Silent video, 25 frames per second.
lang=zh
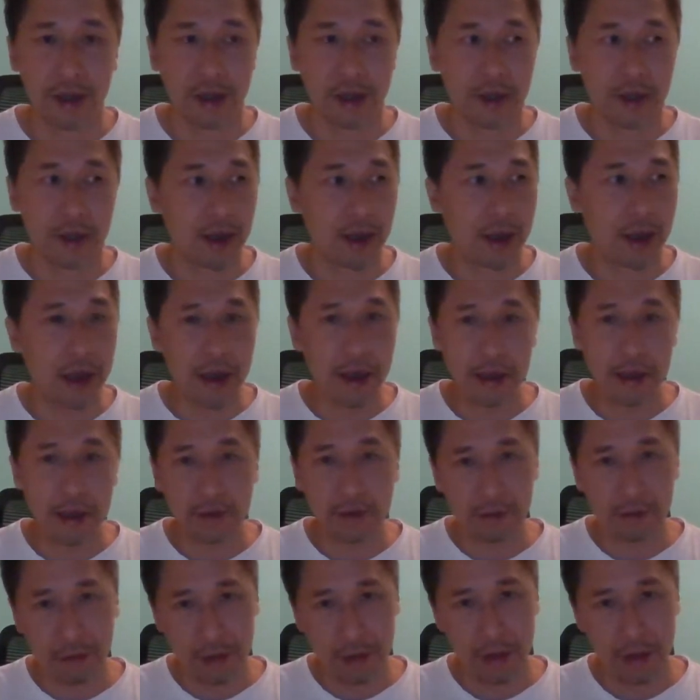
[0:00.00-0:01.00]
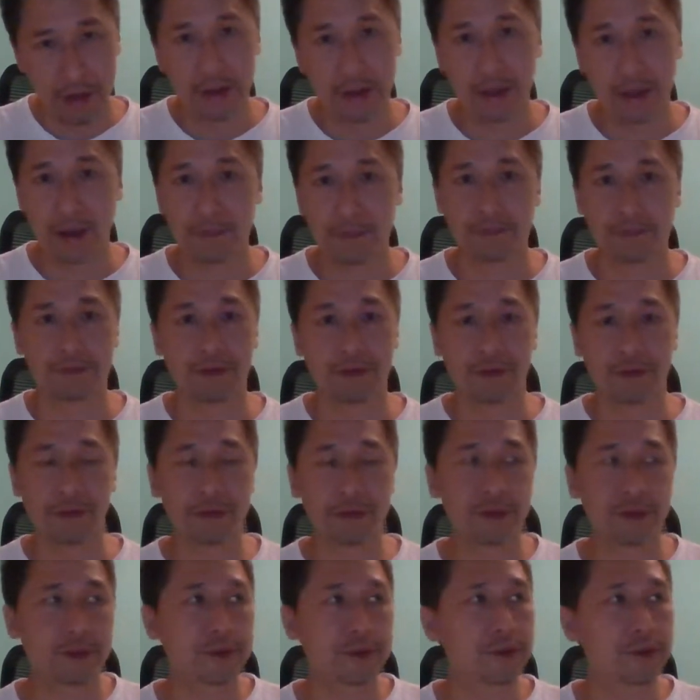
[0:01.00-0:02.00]
那 A 股呢也不
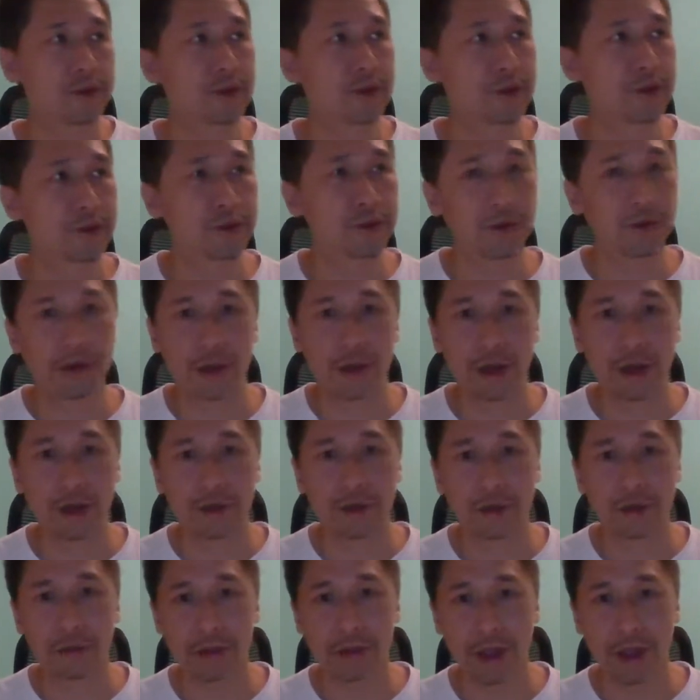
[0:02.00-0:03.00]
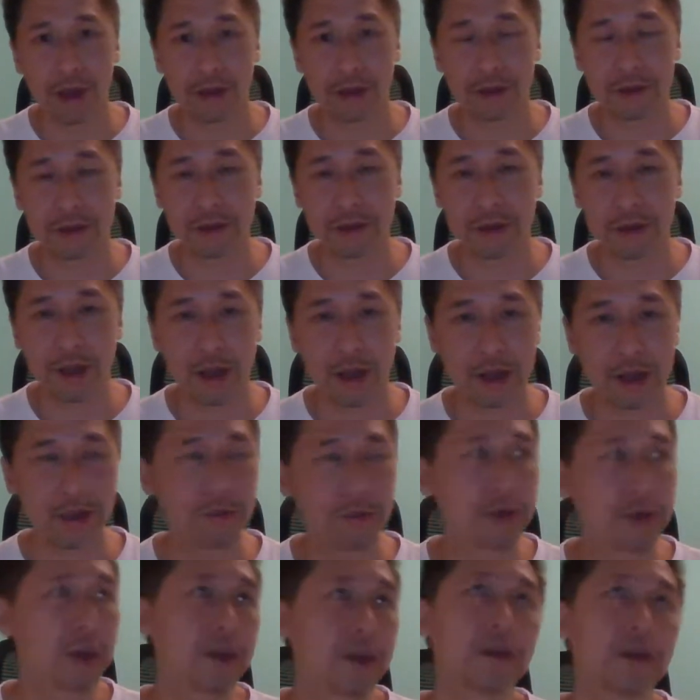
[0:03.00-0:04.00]
是说一个重点的市场，因
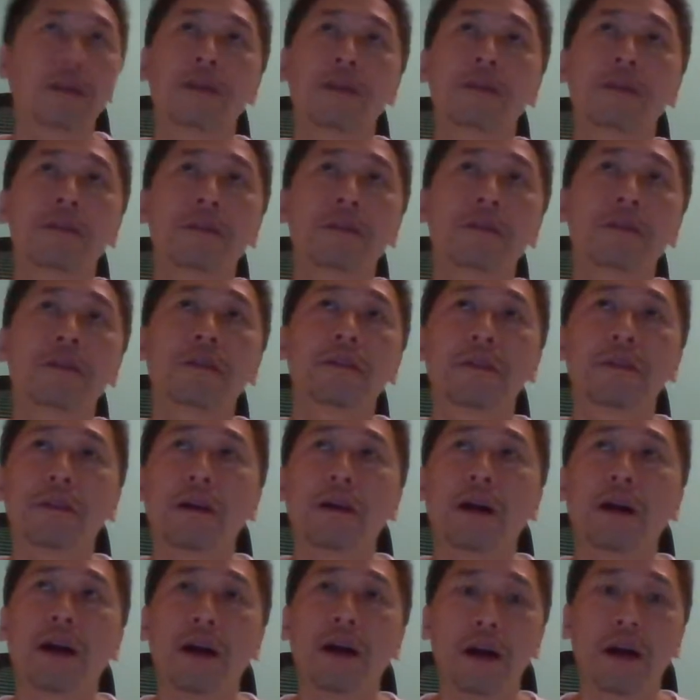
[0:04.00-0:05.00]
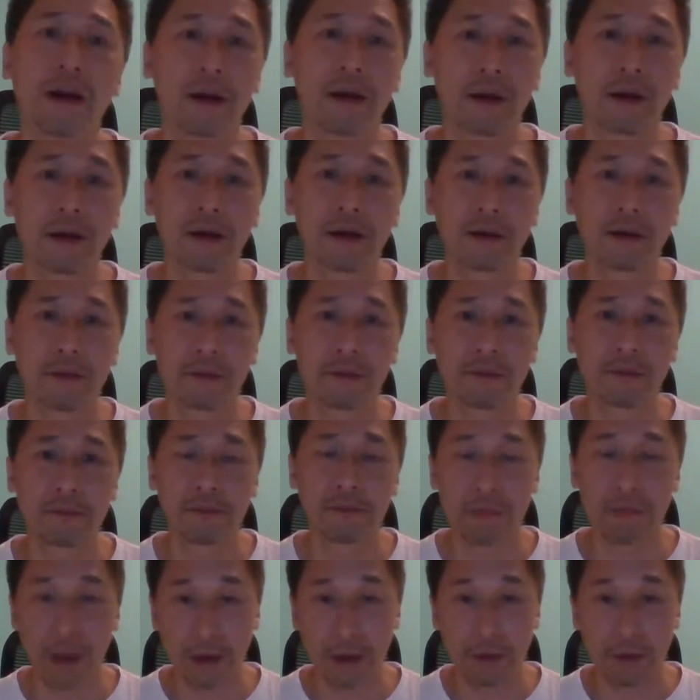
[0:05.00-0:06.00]
为呃
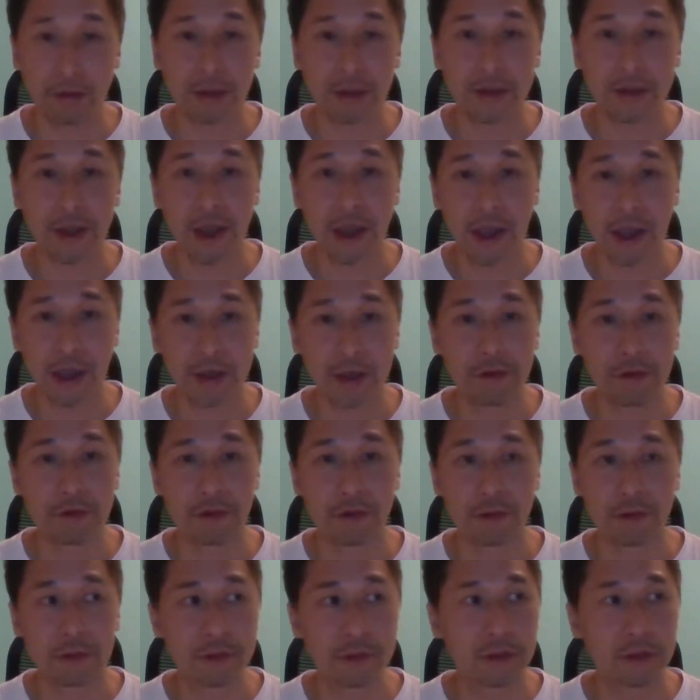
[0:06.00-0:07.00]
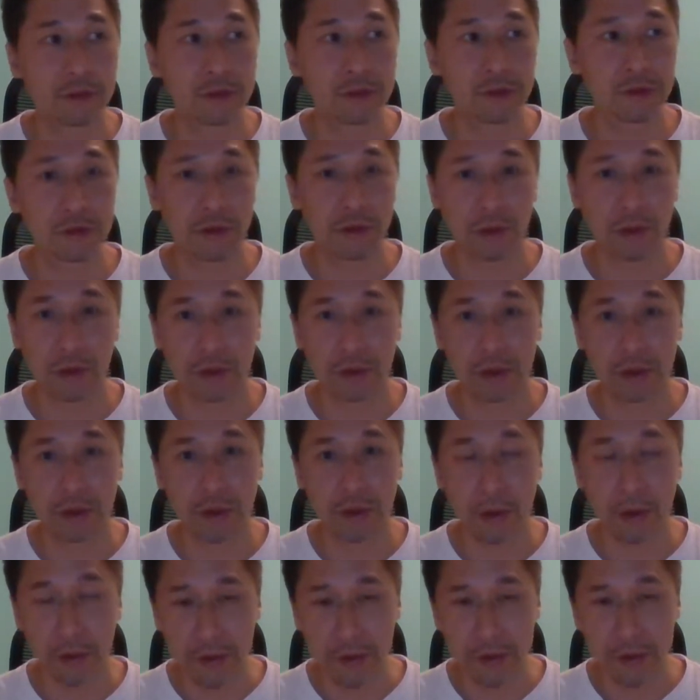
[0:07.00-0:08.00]
美国在 A 股所
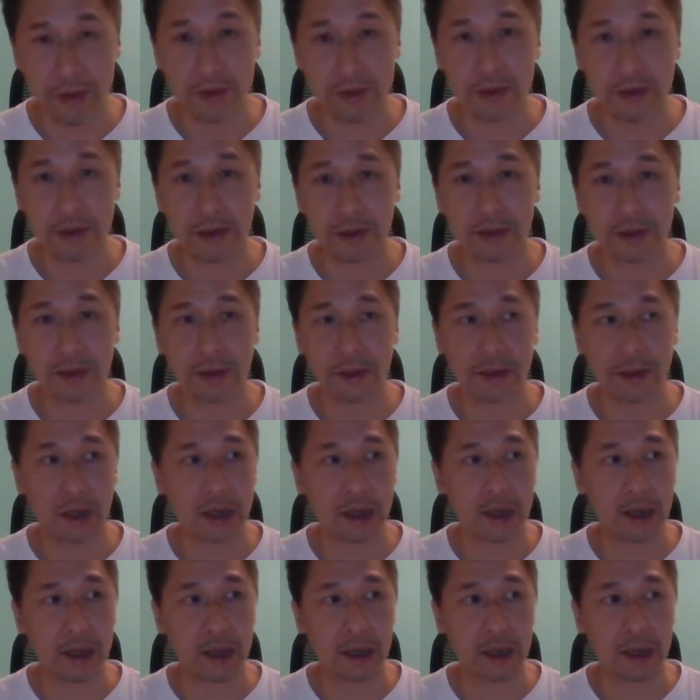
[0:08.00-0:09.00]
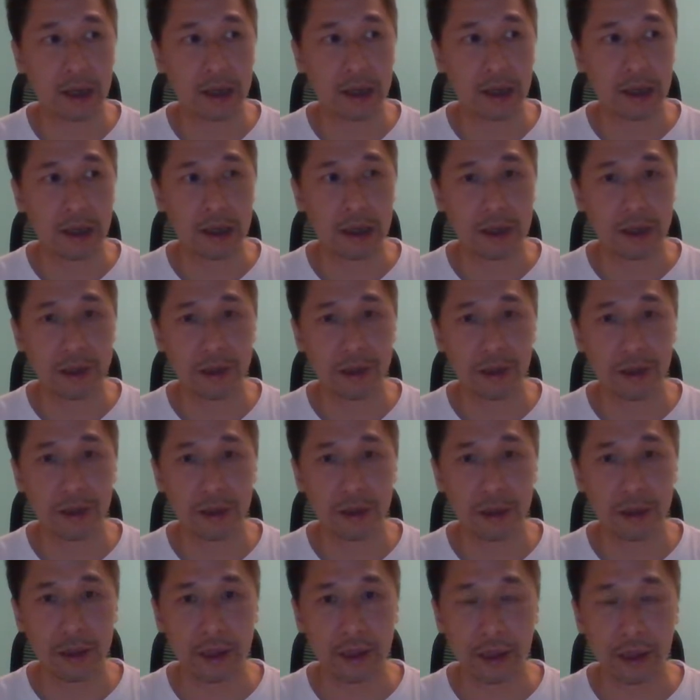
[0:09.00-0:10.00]
投资的呃
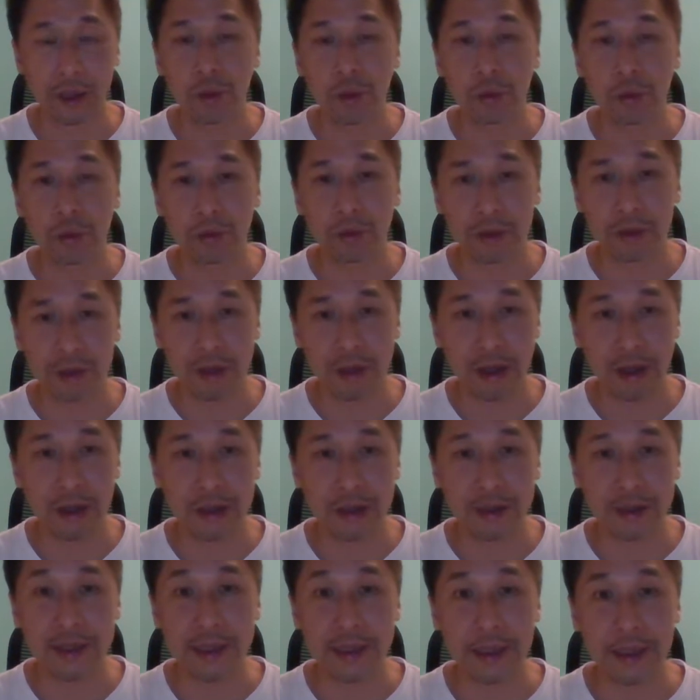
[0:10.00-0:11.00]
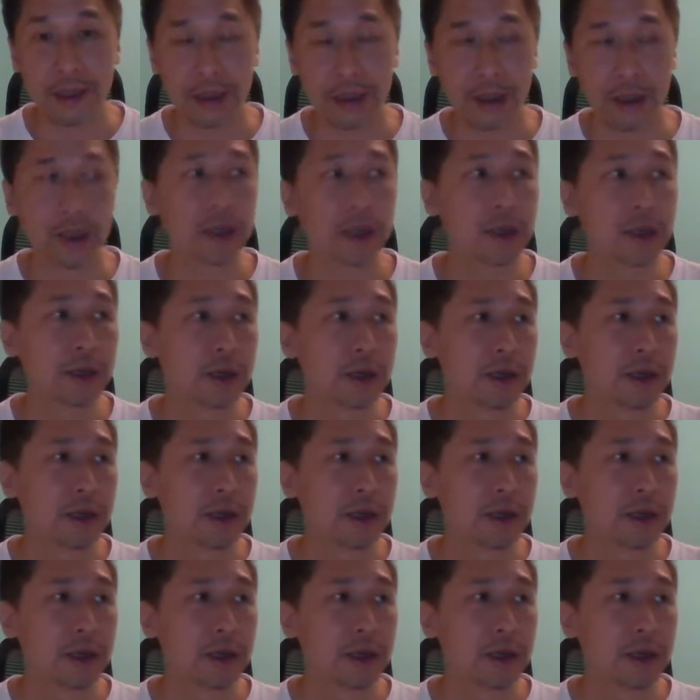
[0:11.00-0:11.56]
额度那个金额